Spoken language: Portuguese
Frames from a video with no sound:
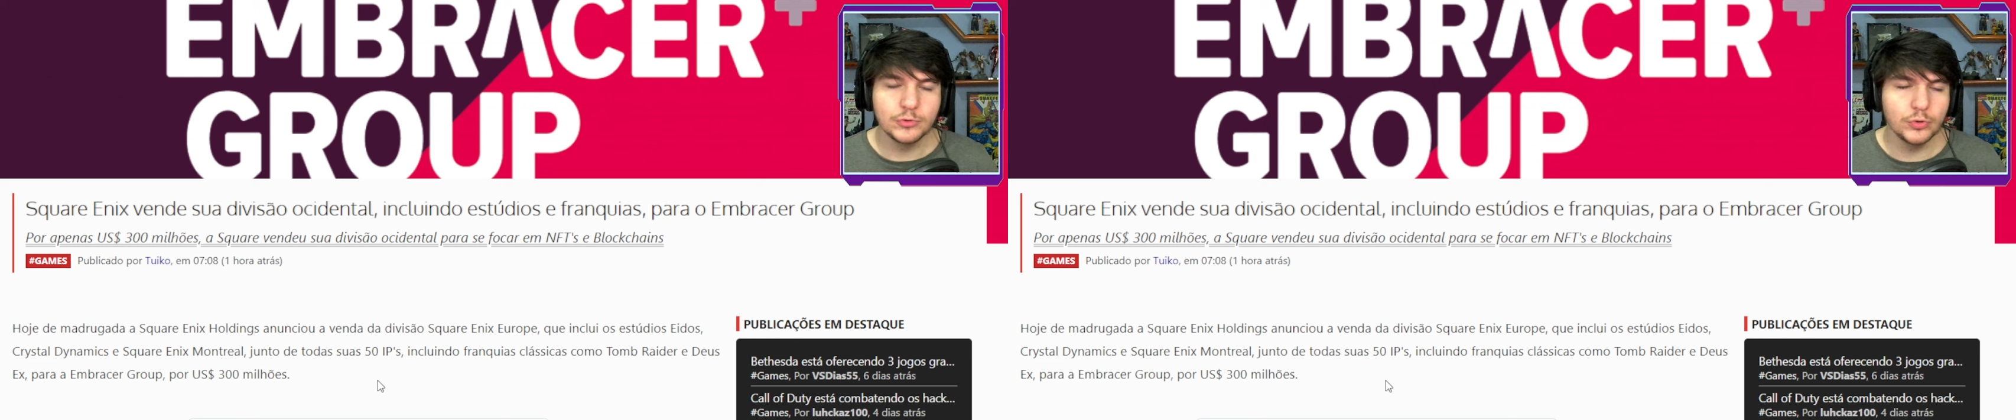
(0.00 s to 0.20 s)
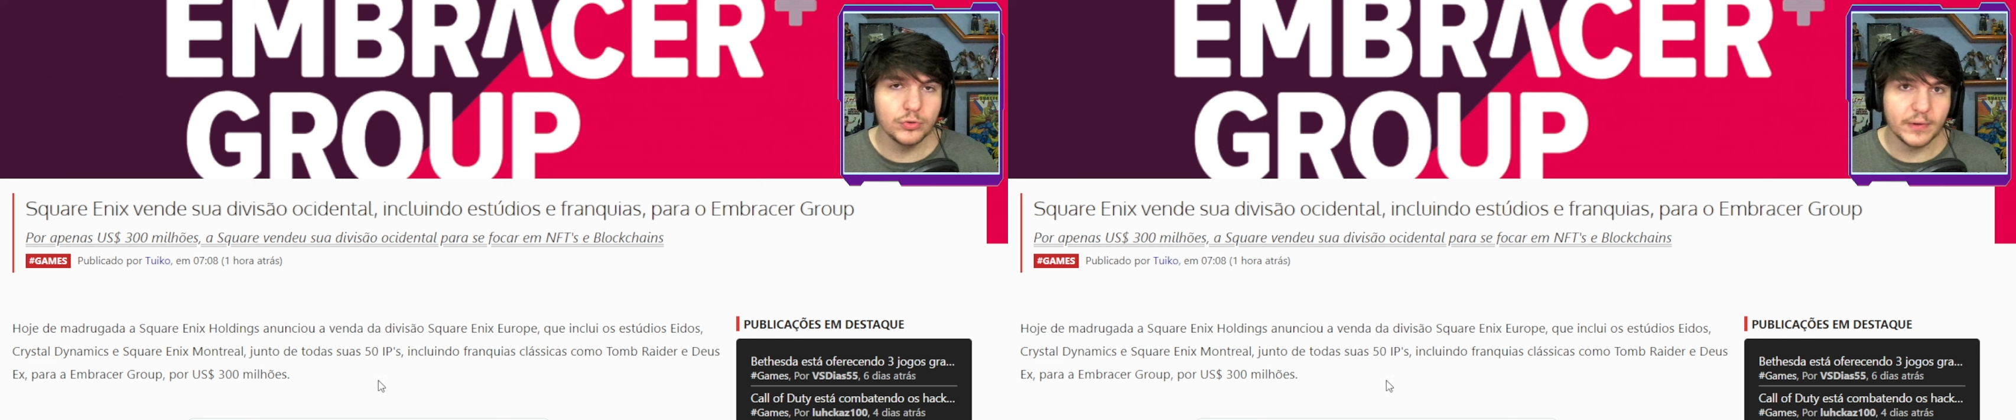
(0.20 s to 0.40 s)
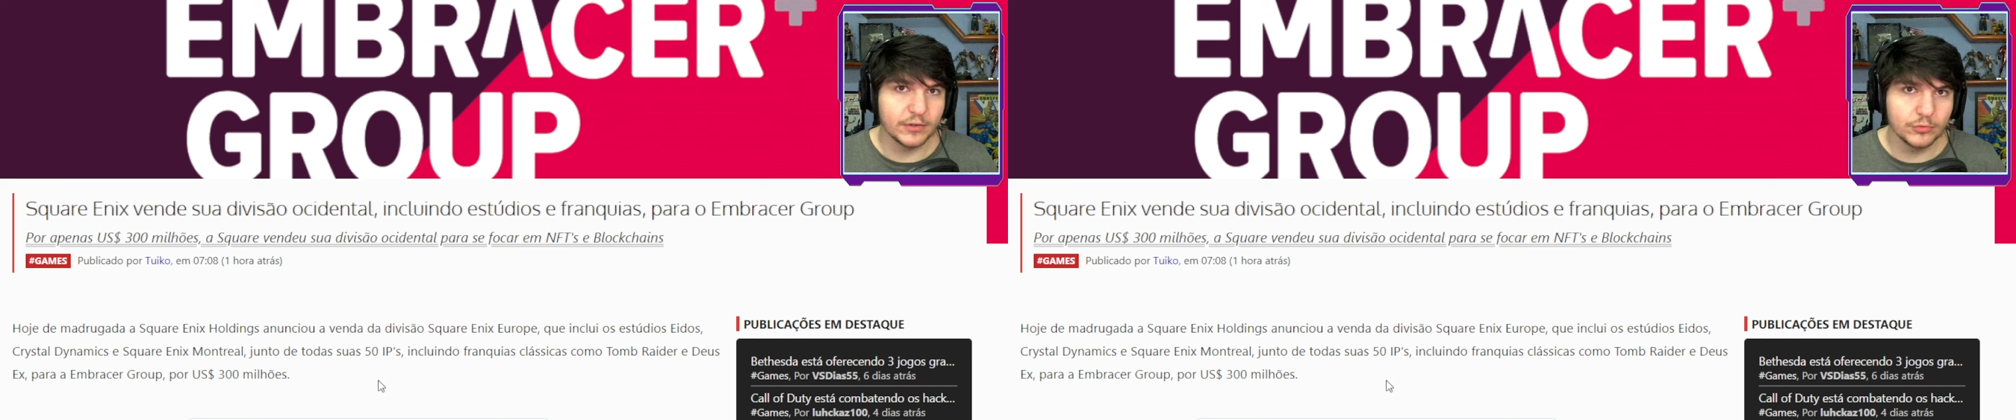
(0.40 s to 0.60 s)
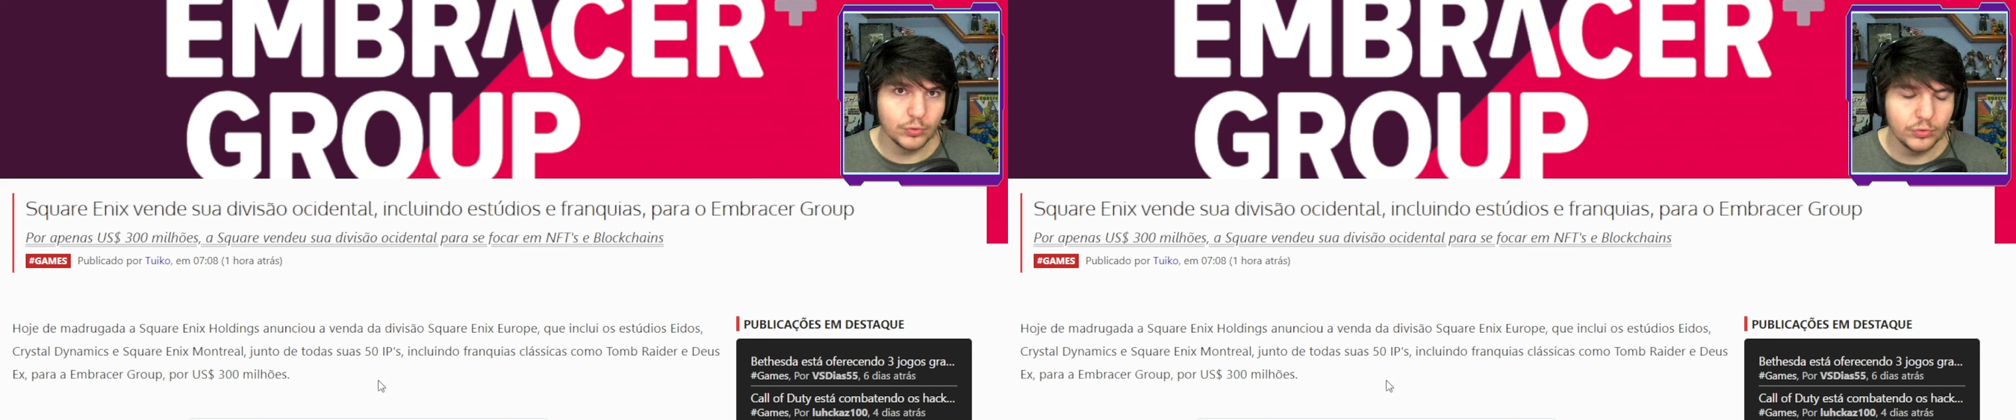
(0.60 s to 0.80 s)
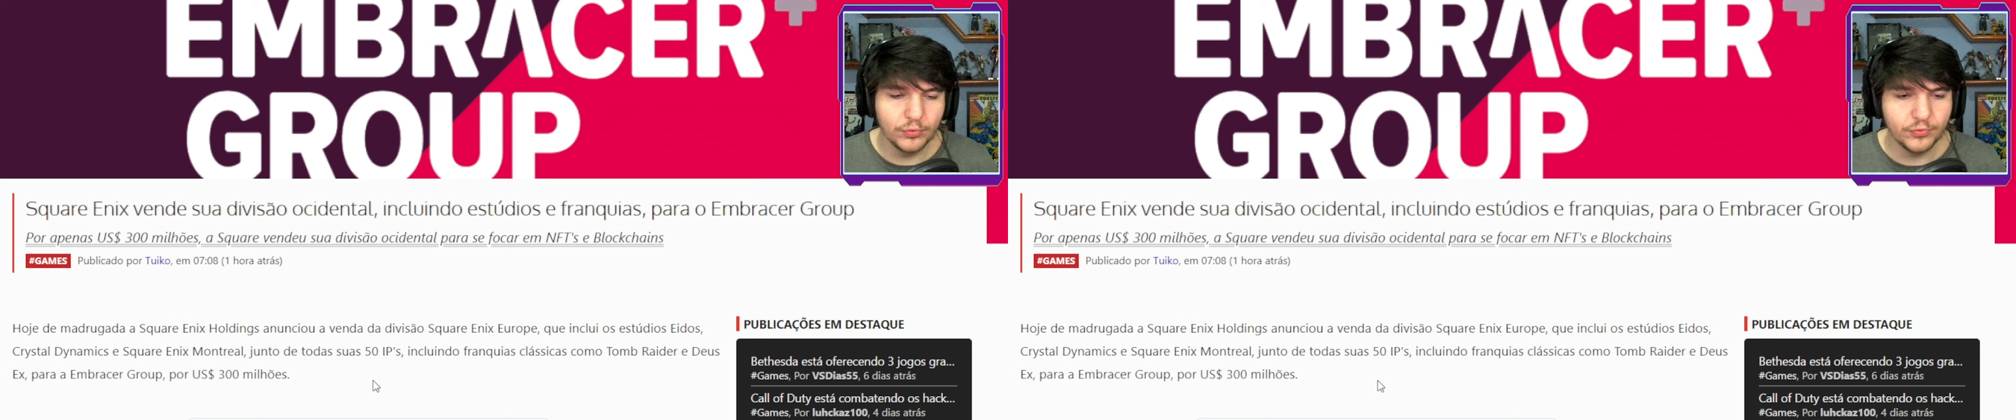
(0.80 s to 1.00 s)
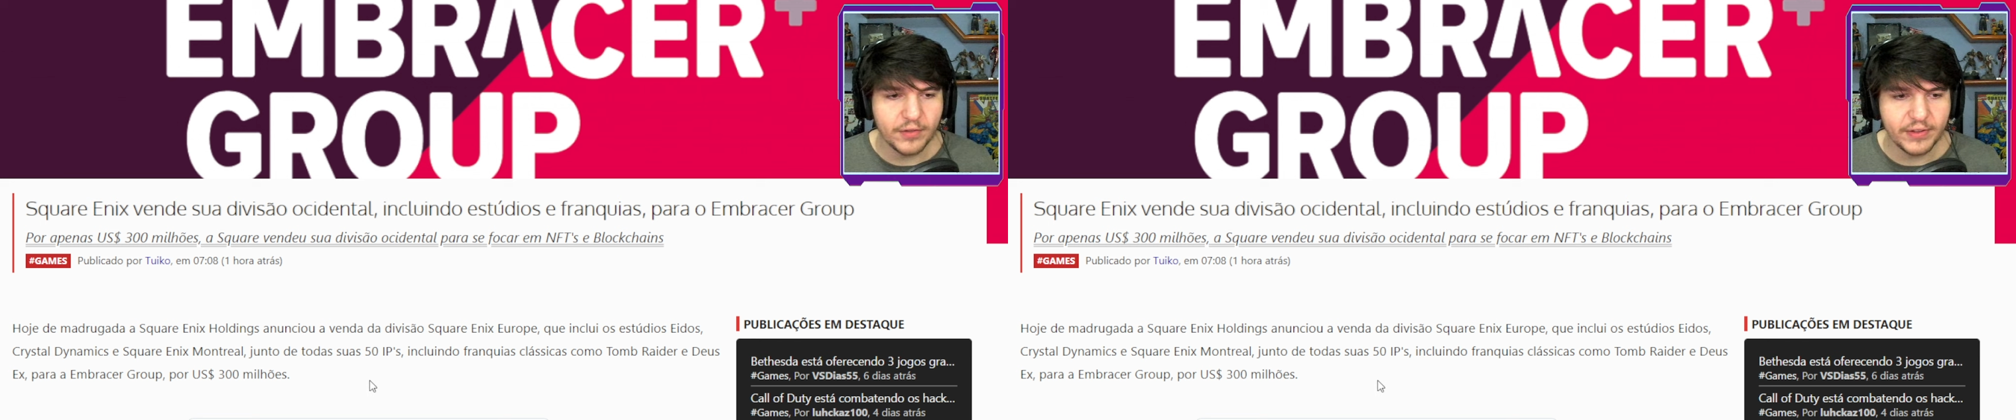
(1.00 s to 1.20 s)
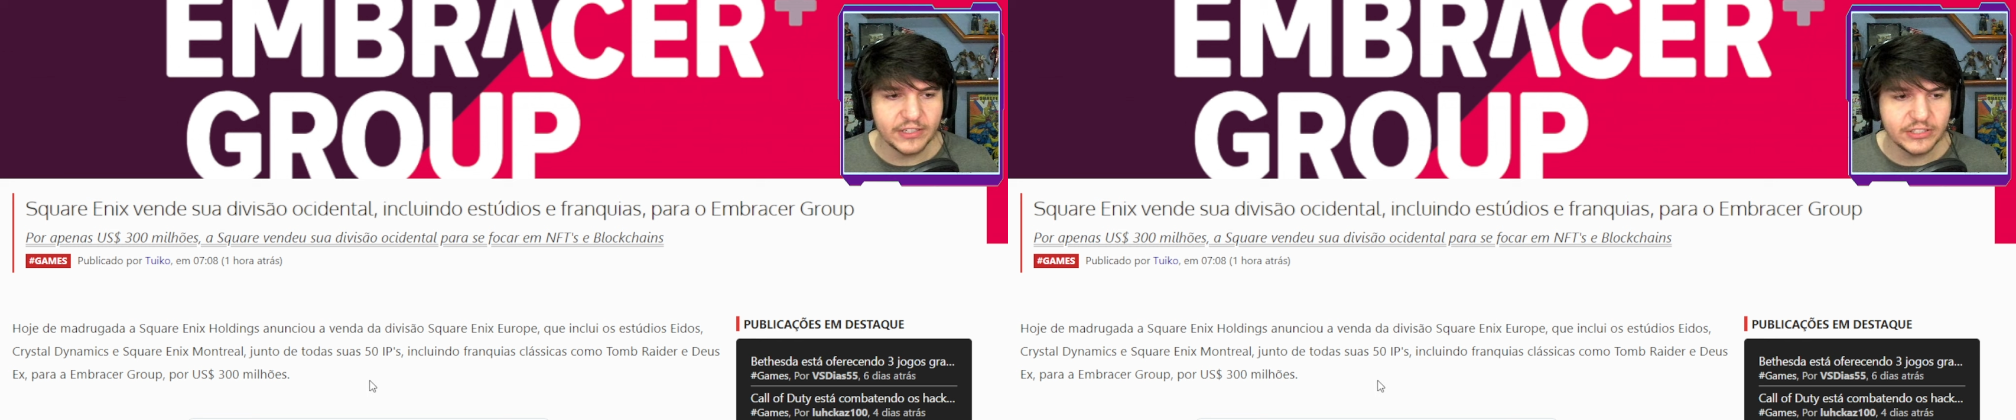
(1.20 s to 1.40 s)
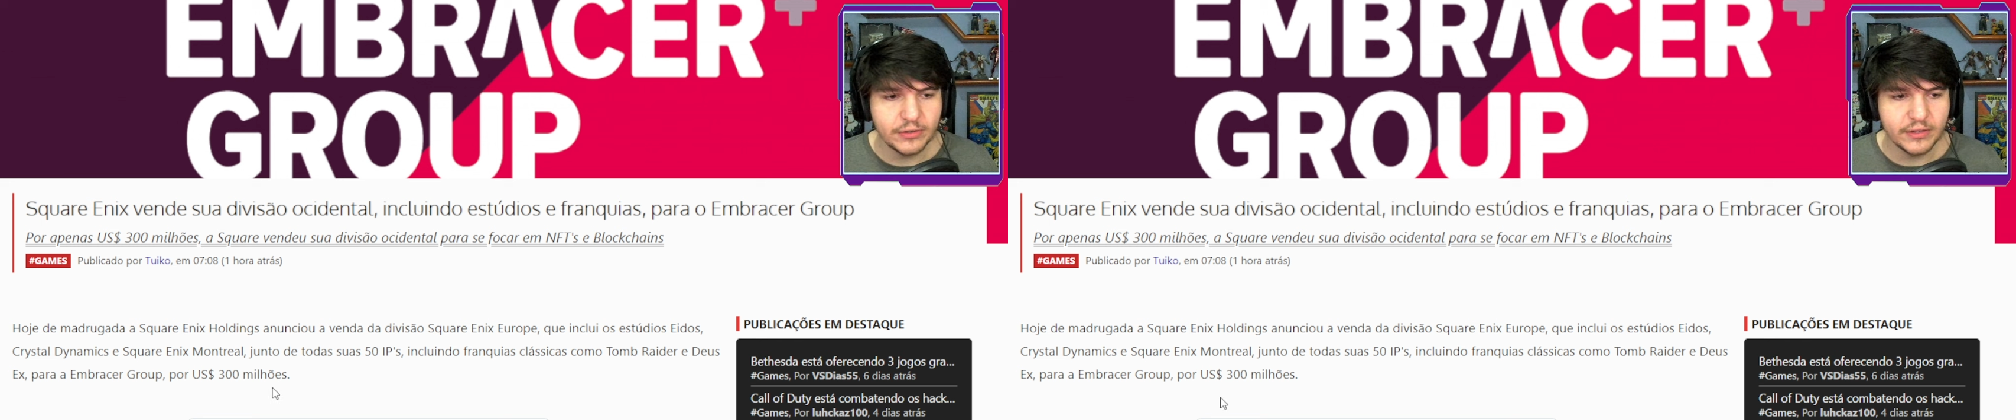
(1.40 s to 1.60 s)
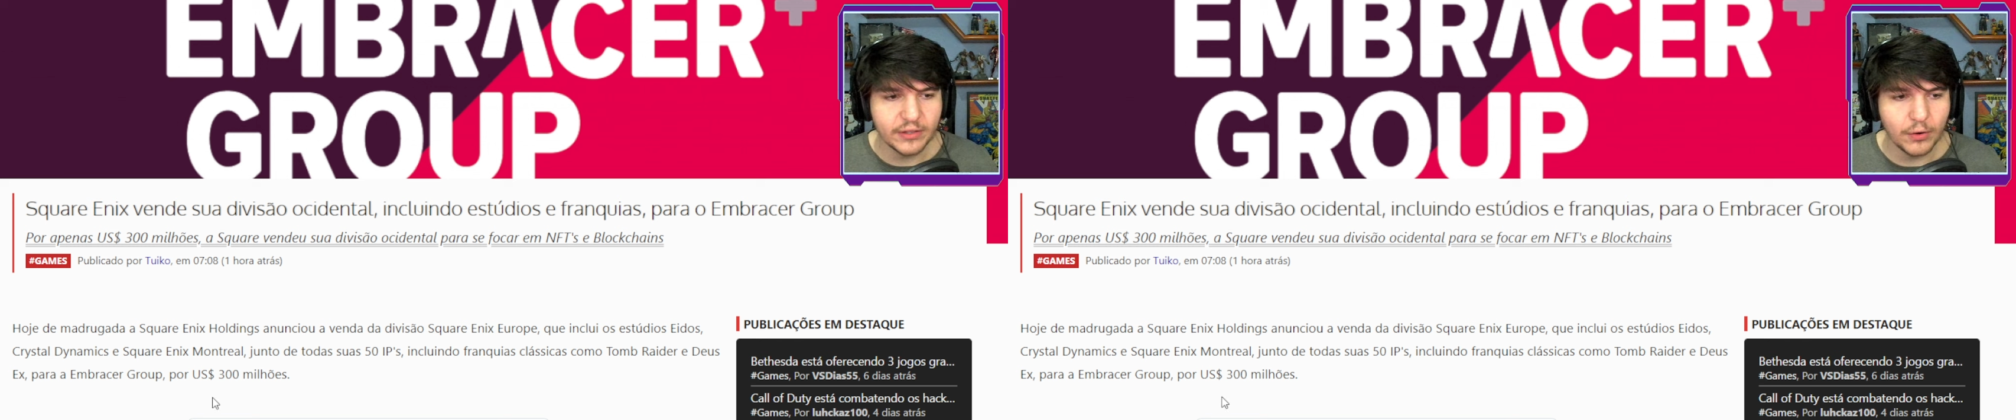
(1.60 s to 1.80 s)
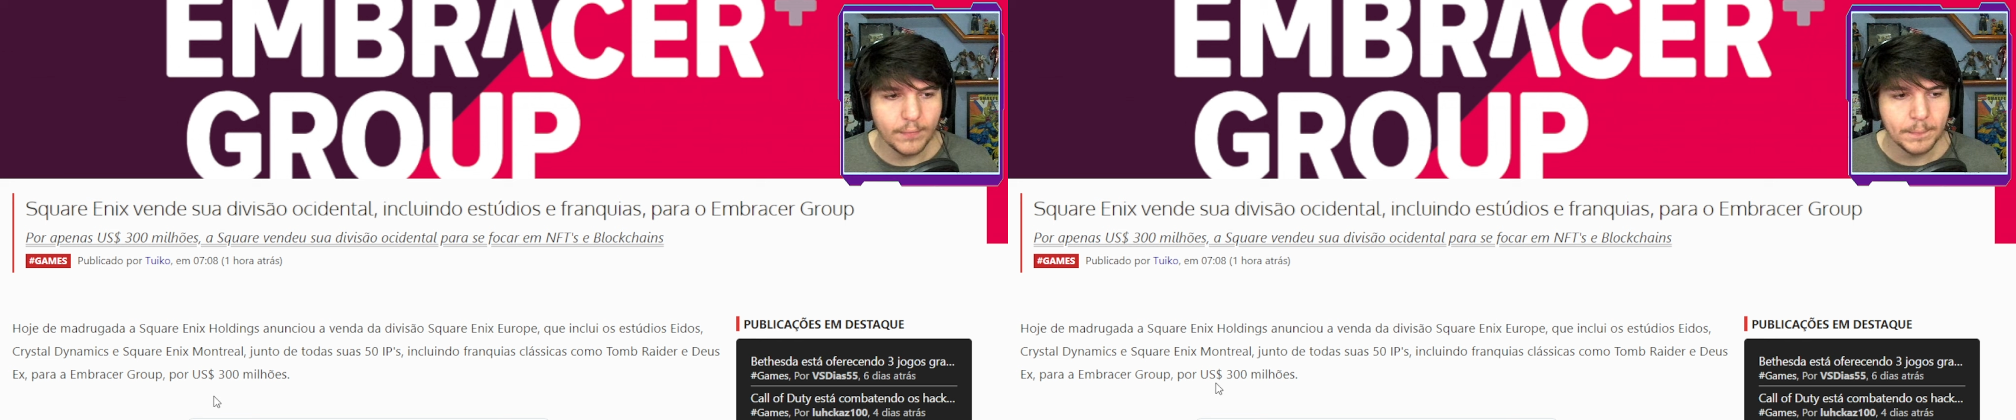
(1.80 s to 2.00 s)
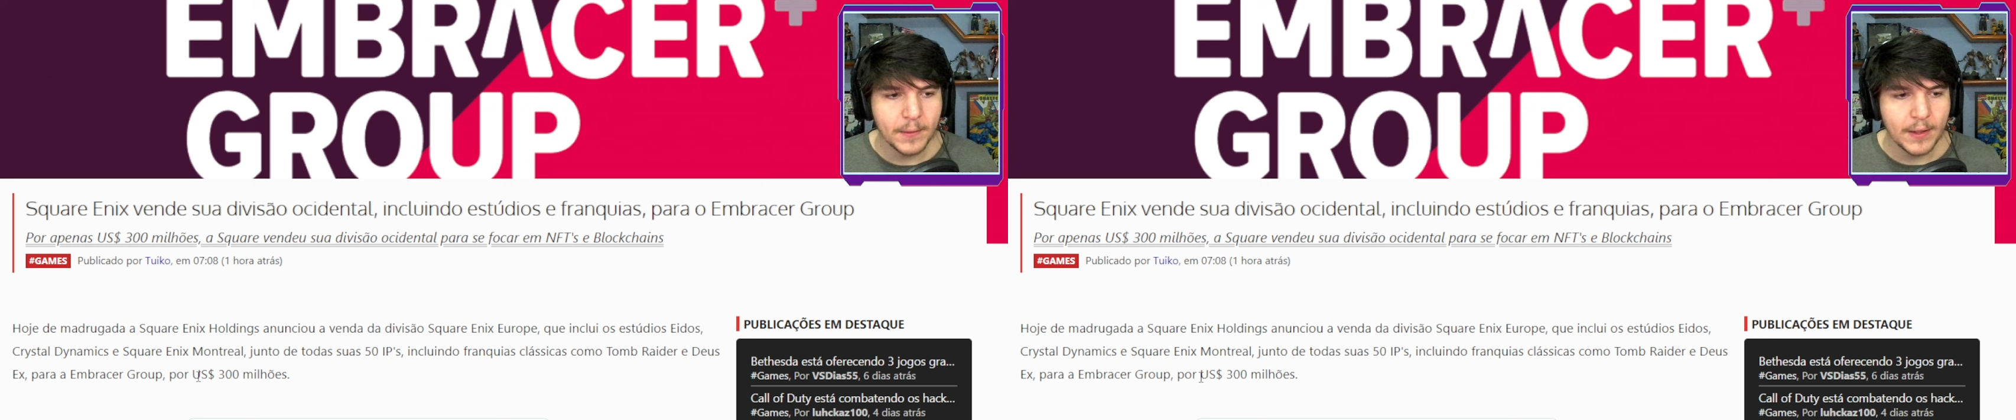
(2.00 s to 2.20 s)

tudo, mano. Tudo foi vendido, então,